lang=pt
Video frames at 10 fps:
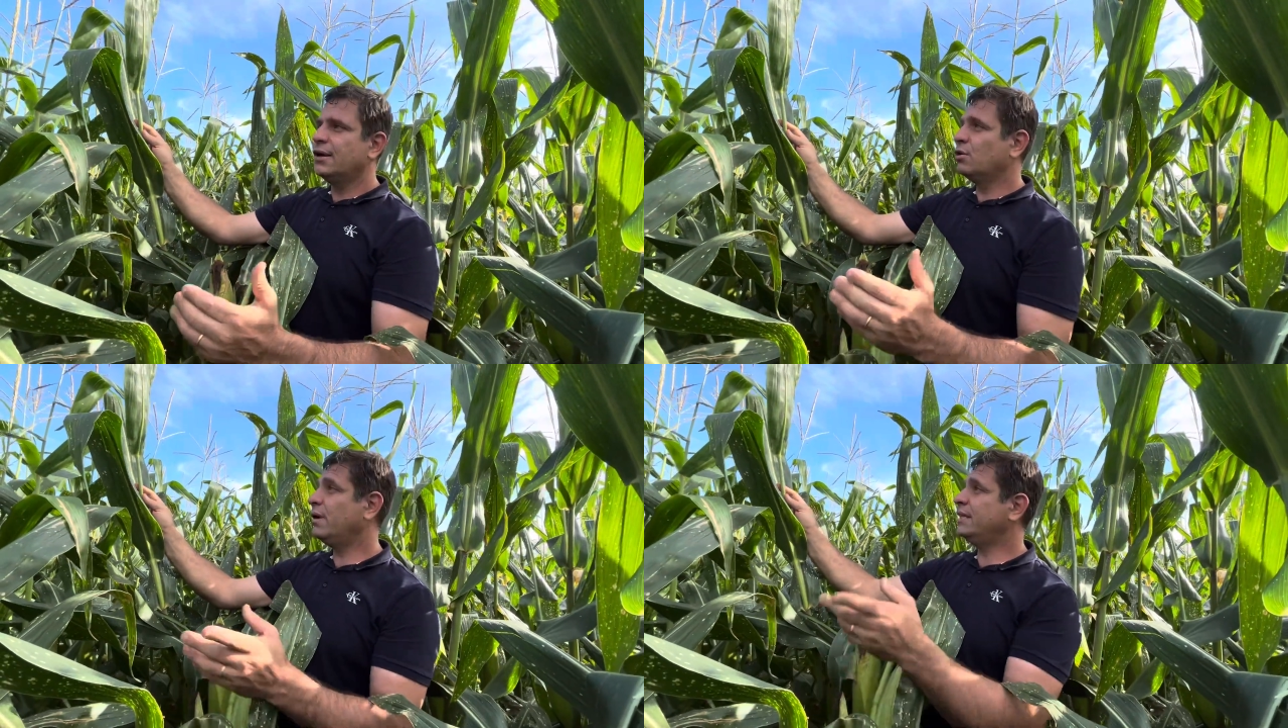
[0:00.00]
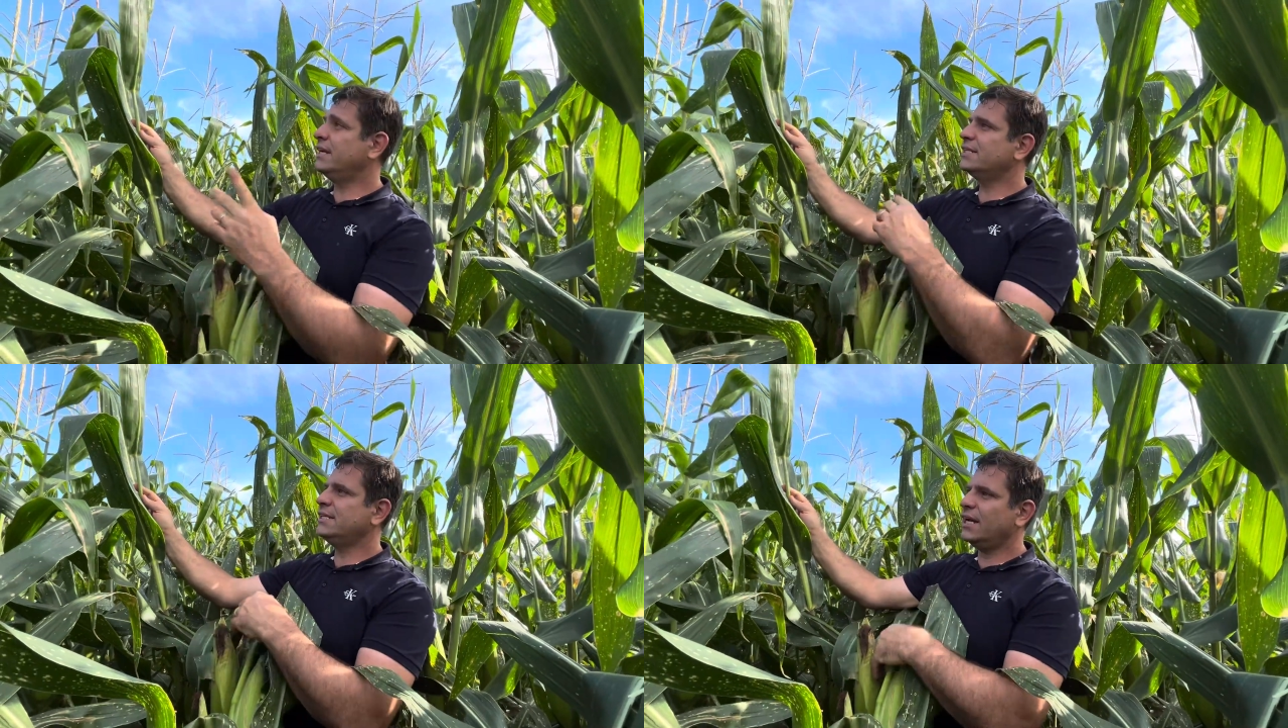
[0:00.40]
uma
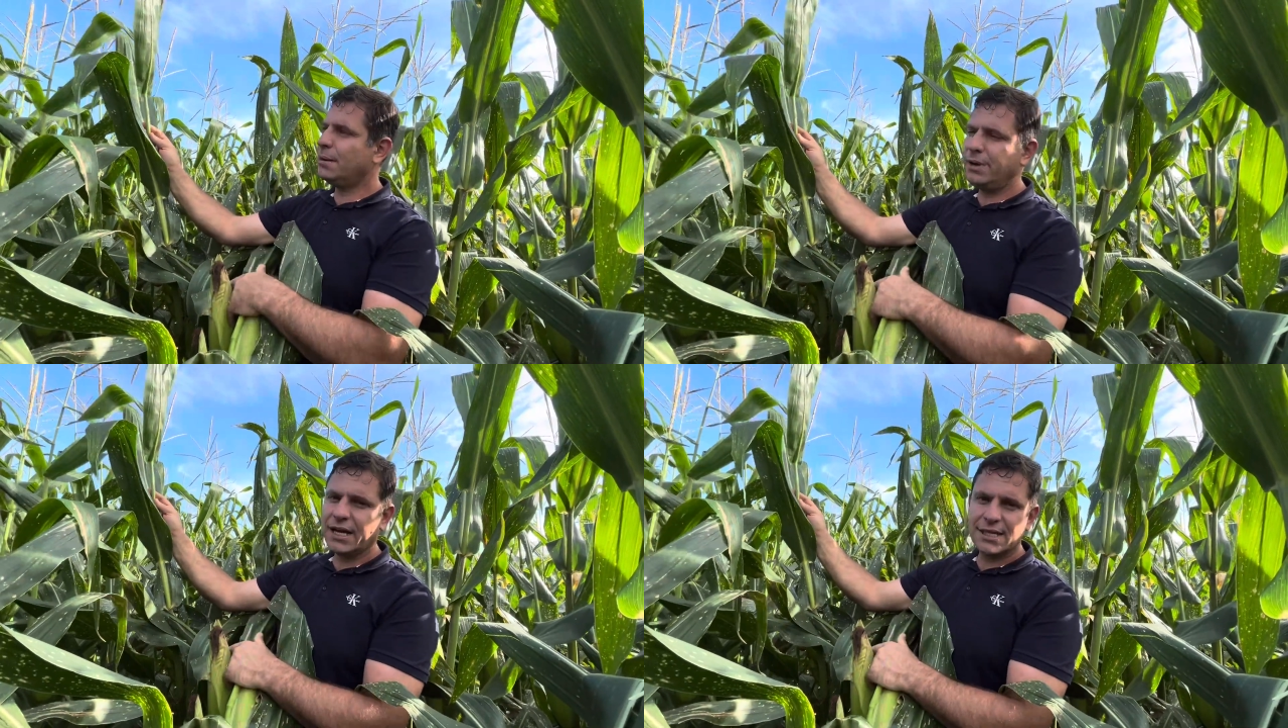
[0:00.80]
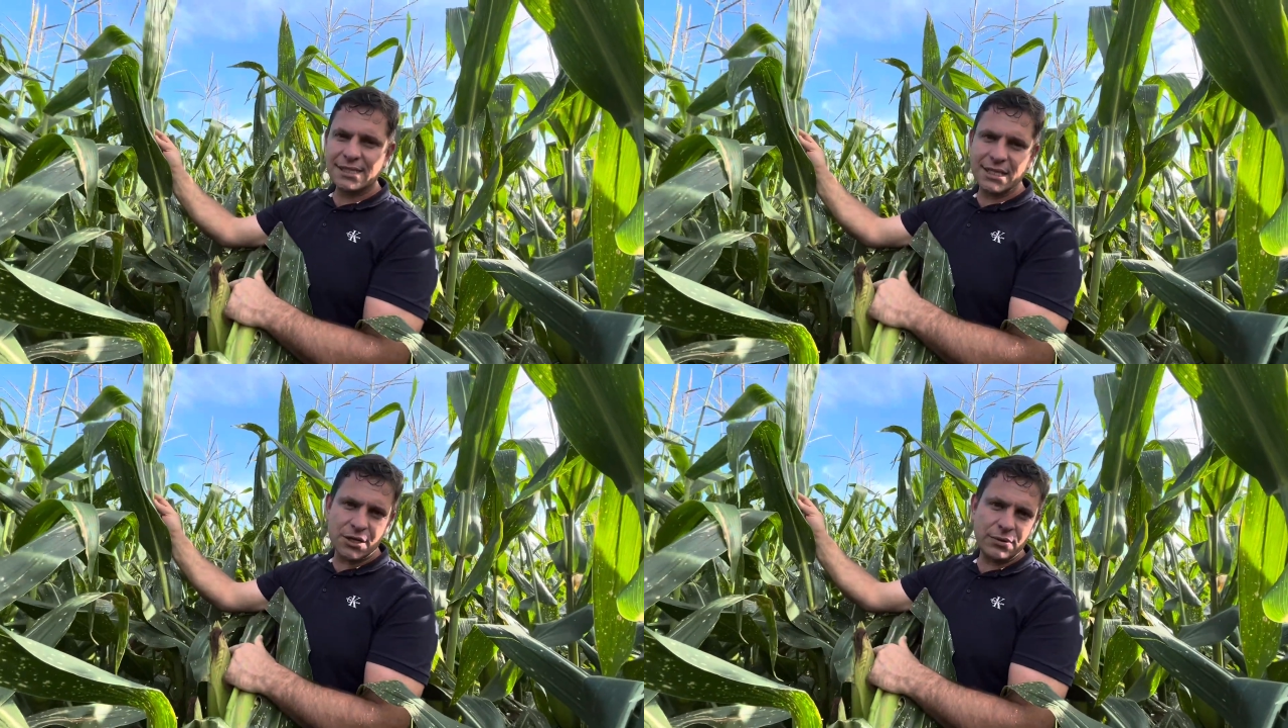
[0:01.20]
terceira
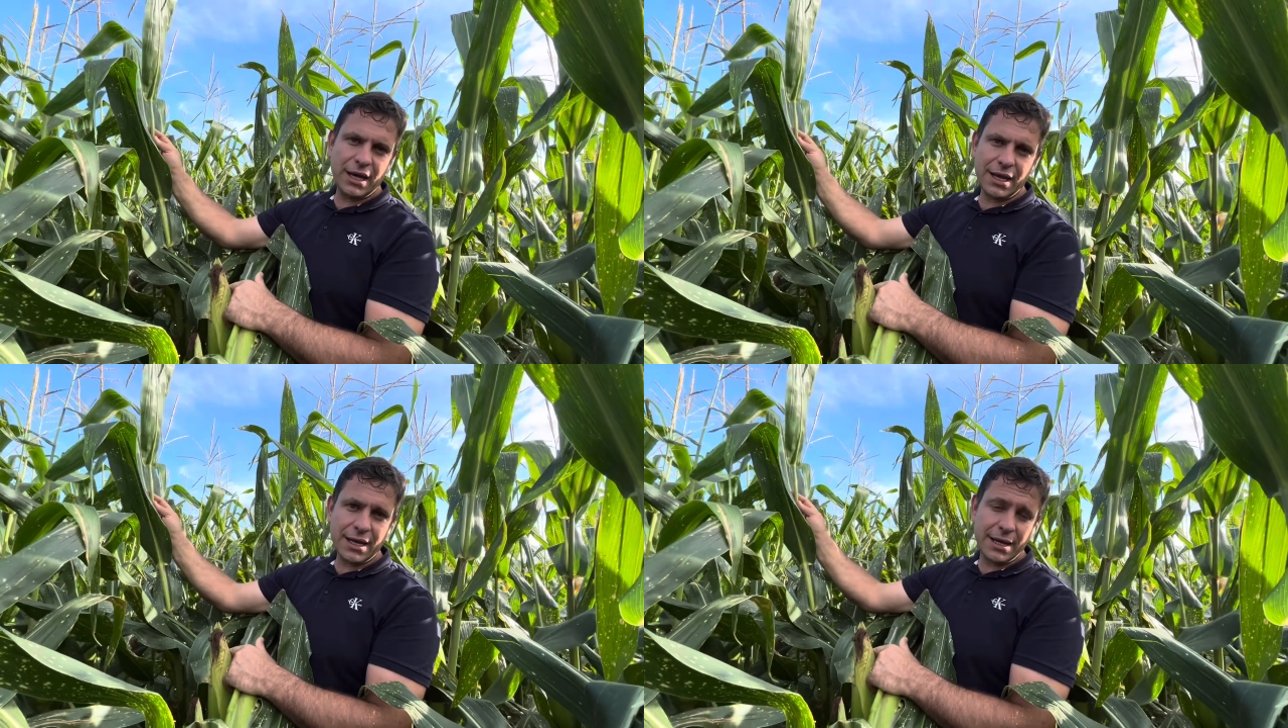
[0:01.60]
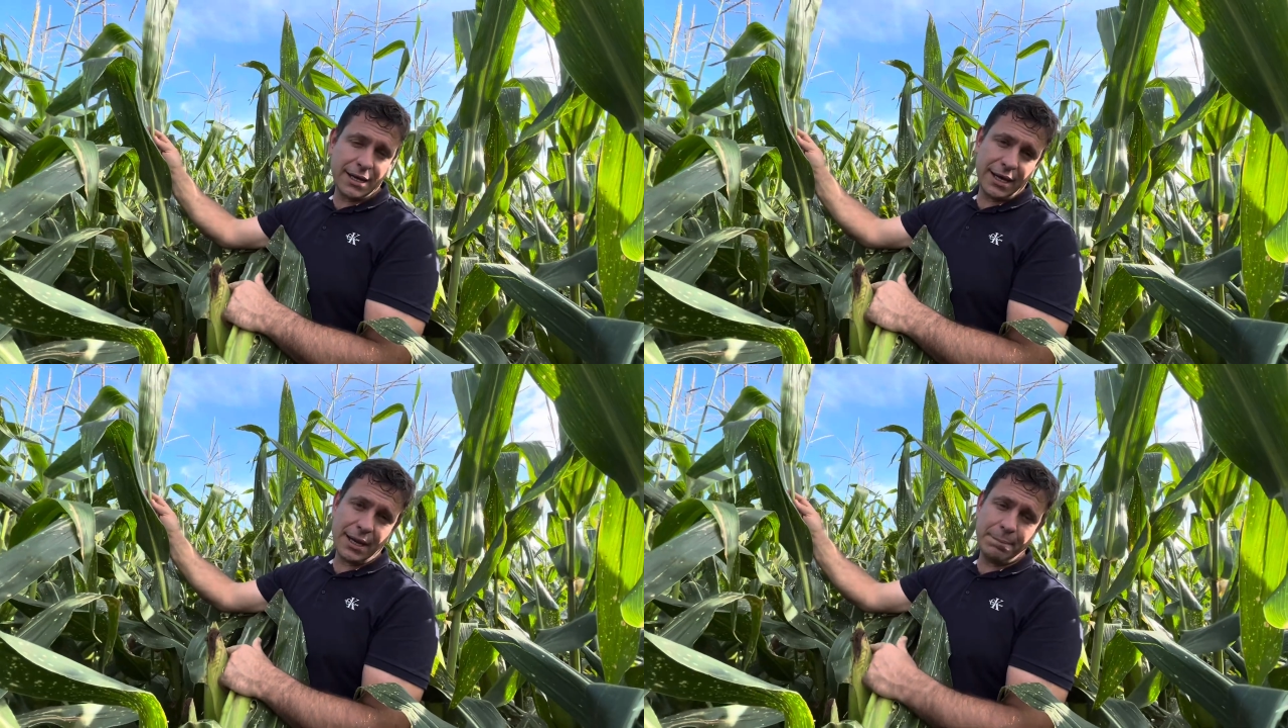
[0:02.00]
aplicação ela,
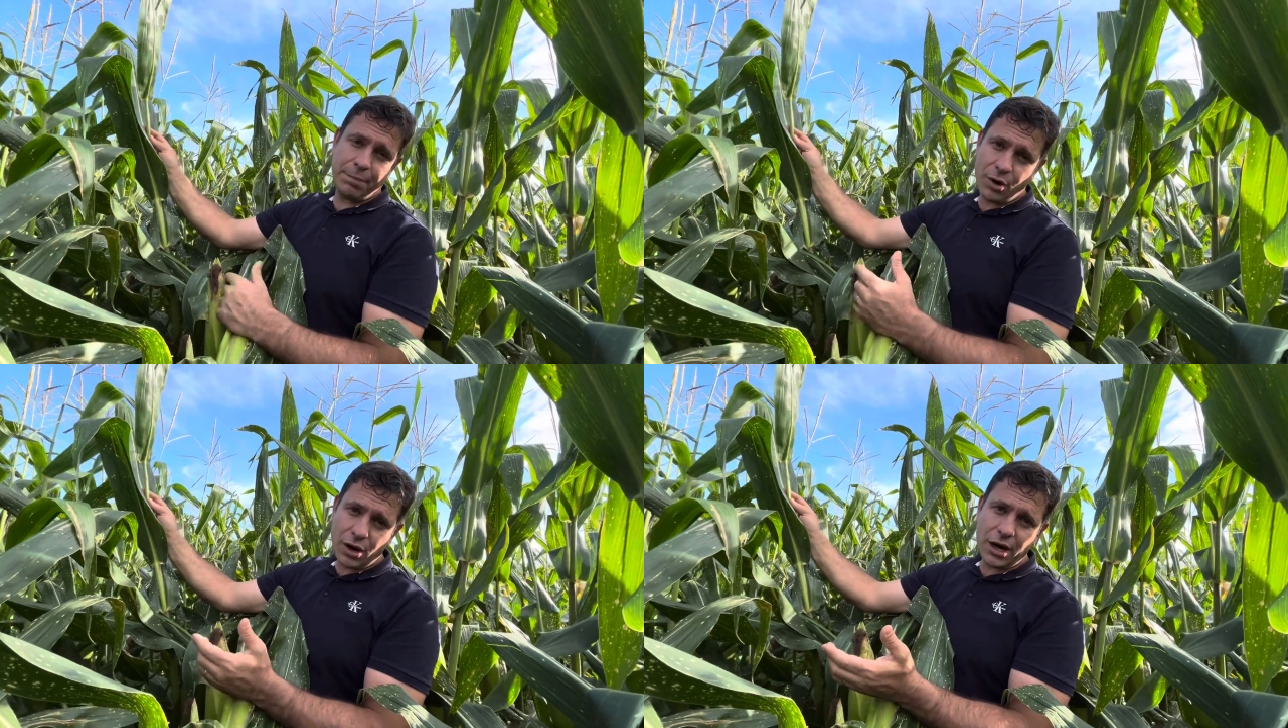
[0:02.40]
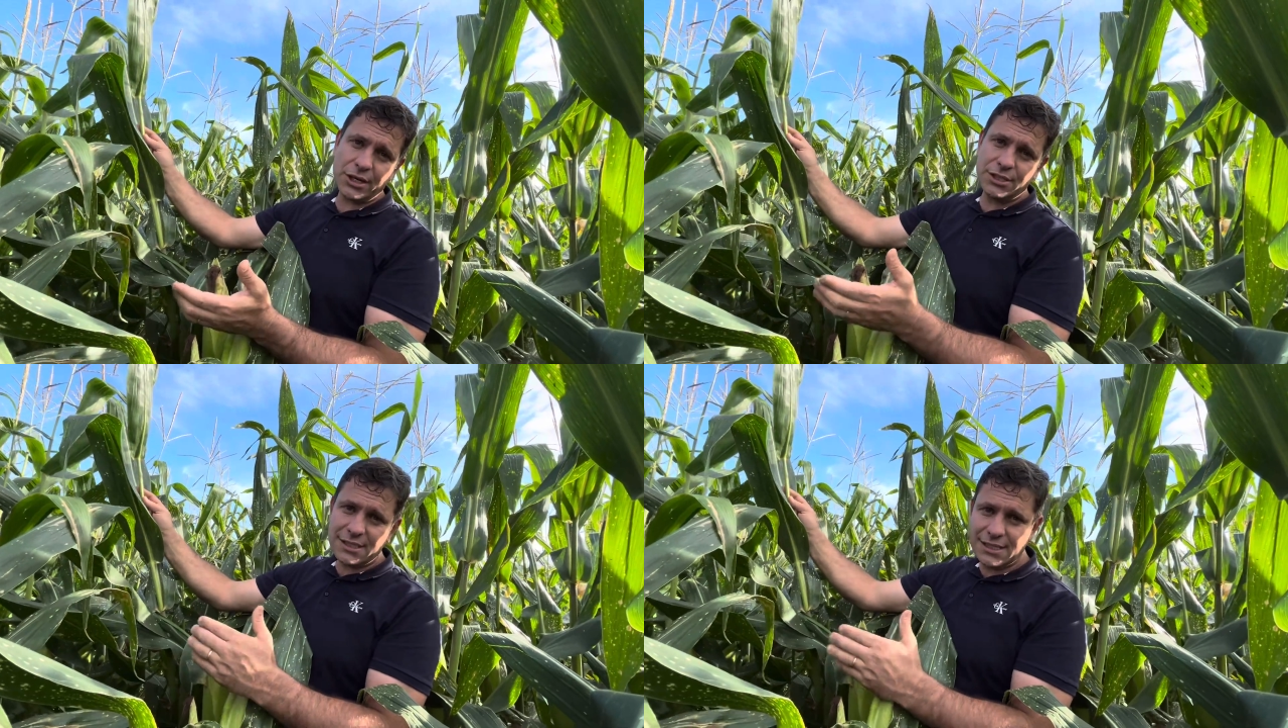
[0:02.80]
ela
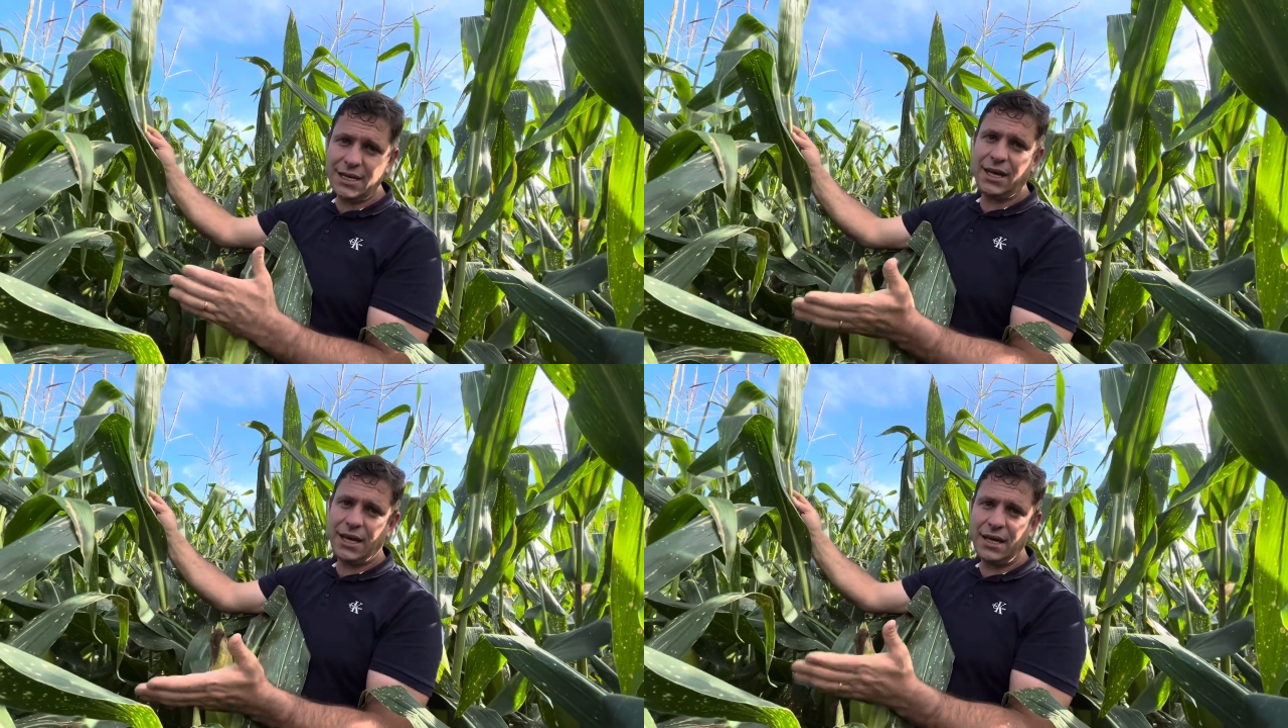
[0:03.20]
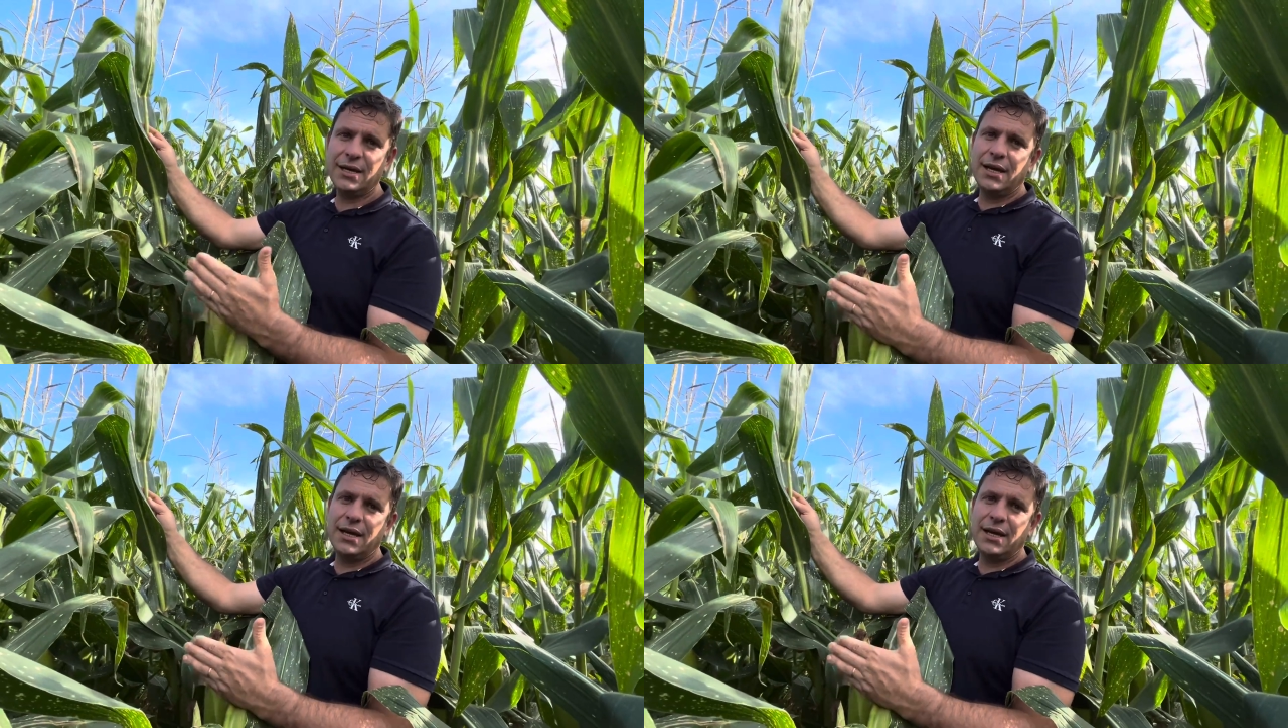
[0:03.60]
pode ser